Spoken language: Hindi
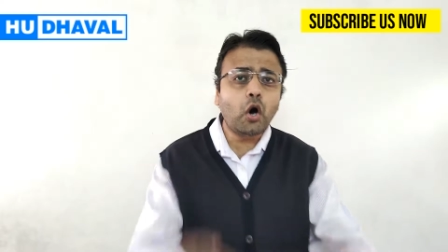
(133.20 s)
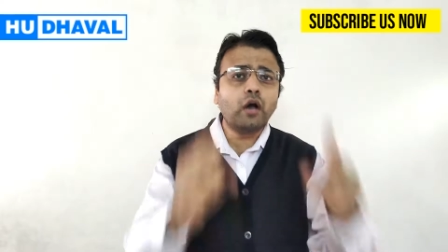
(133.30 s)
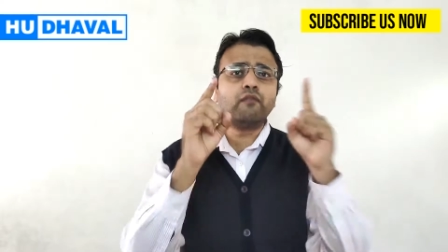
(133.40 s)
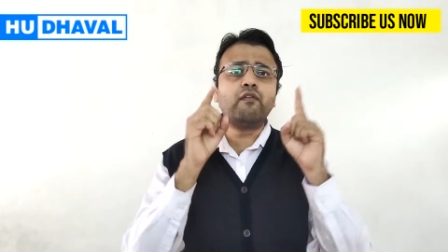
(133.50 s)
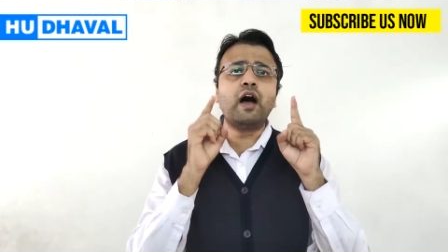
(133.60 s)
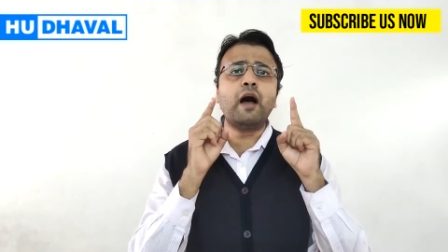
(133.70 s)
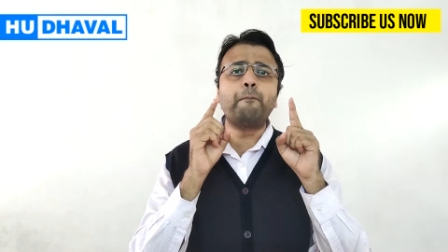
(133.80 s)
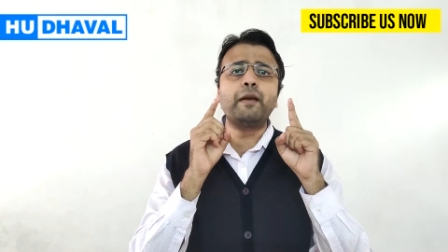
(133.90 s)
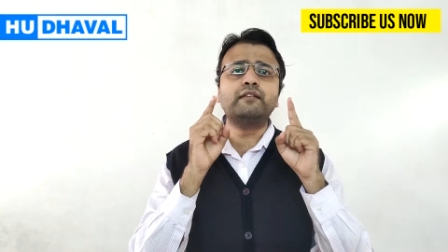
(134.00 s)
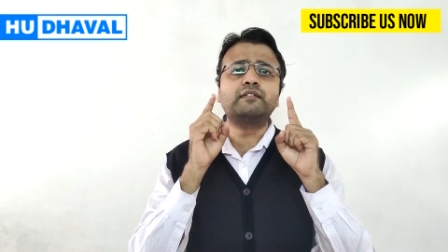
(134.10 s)
और वहां
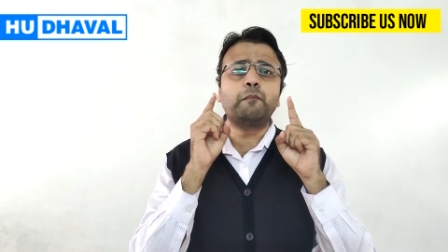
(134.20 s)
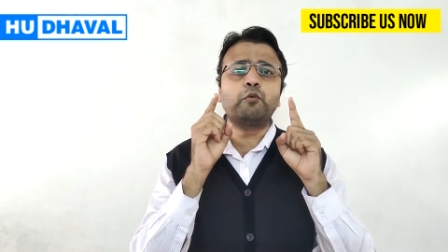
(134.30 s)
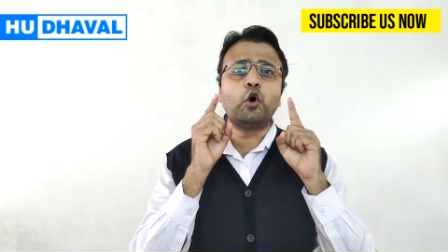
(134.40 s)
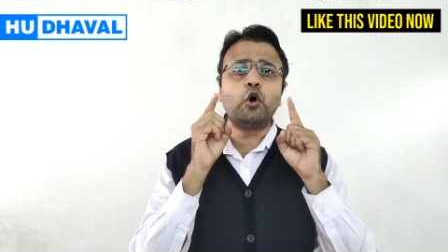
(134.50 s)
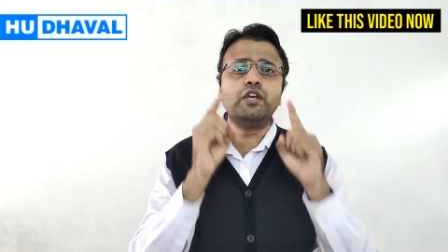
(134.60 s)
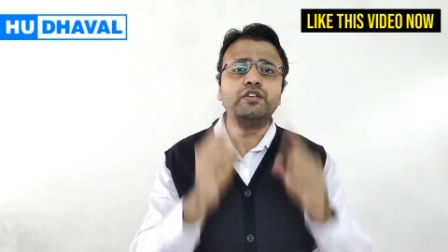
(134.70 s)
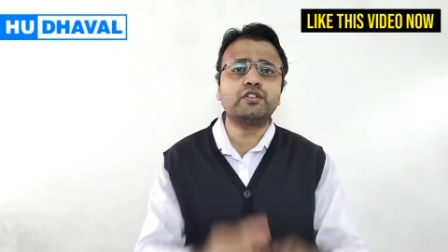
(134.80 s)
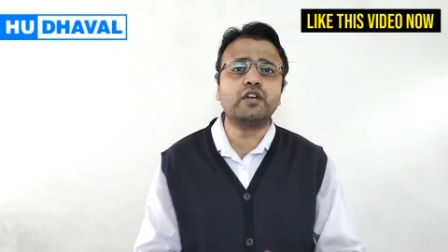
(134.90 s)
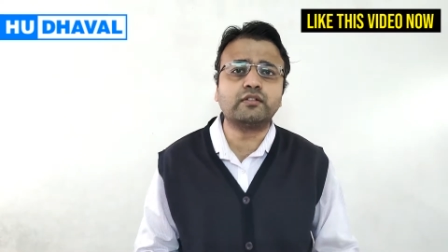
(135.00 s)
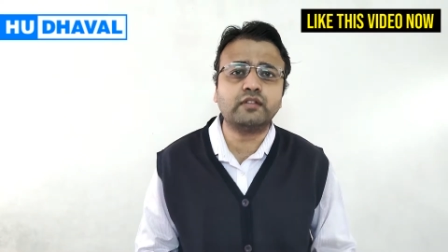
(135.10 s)
पे सबको
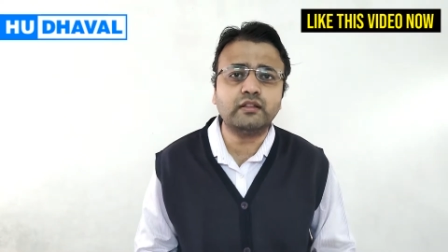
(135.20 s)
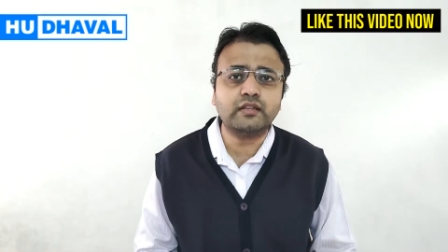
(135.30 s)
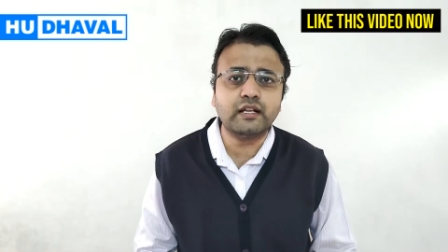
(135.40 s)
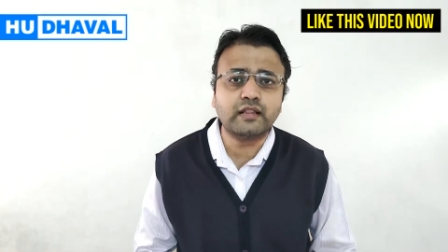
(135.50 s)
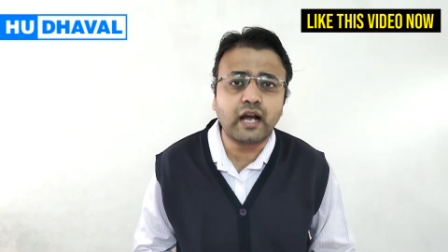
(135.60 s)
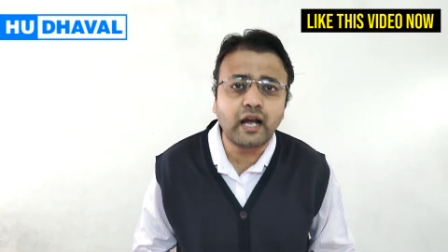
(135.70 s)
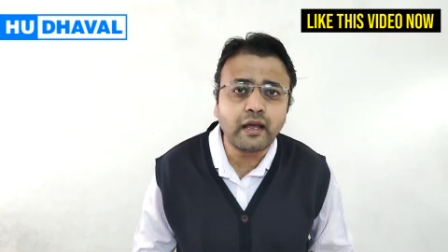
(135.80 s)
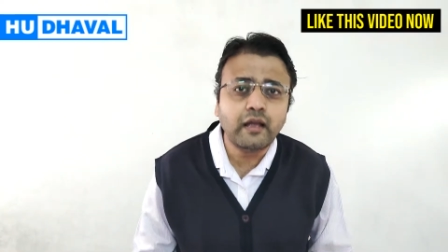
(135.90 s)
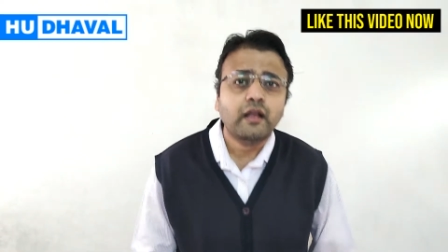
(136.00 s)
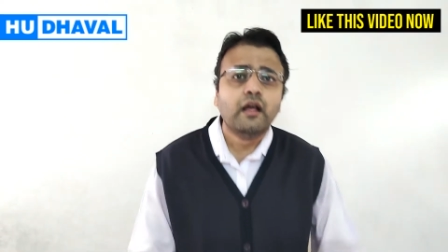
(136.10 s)
इंस्ट्रक्शन देता
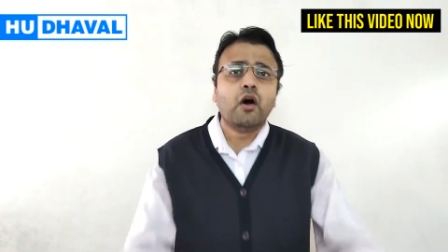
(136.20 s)
है